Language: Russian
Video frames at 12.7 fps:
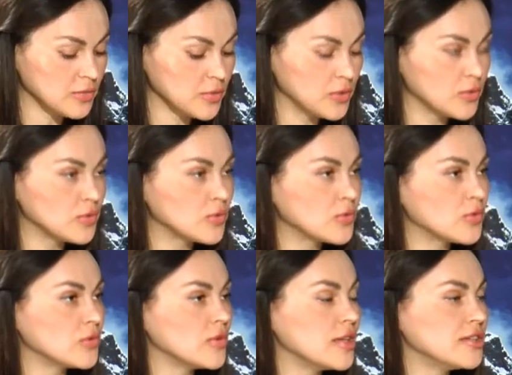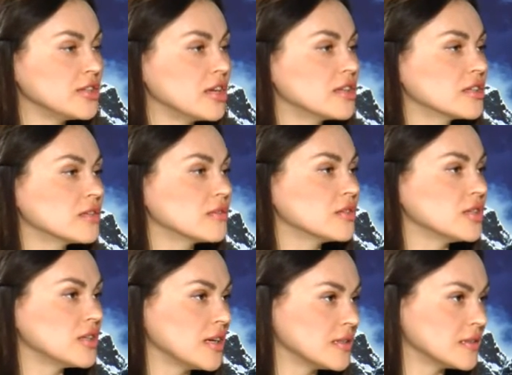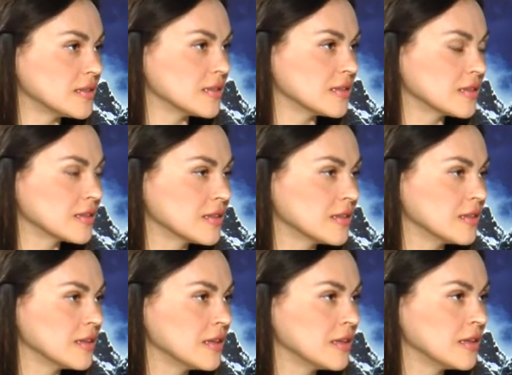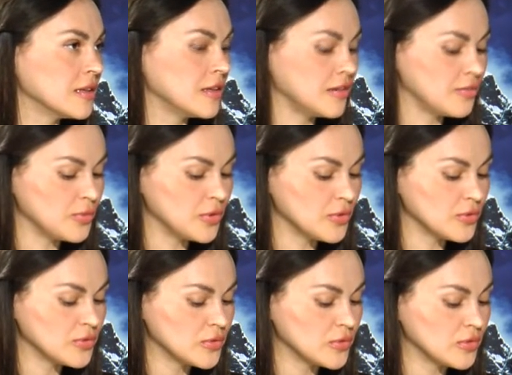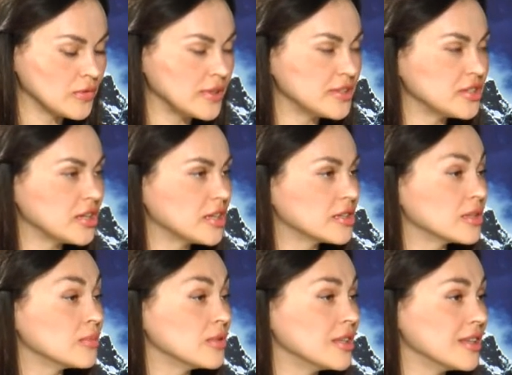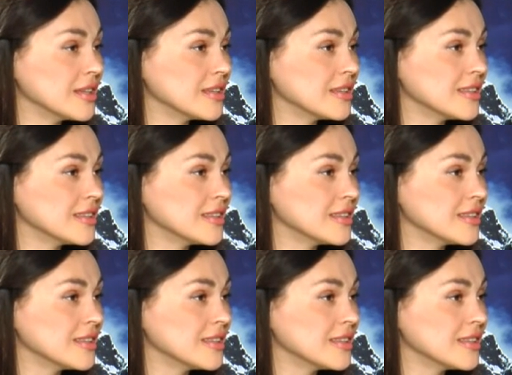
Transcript: в минуту величайшего счастья и в минуту величайшей беды.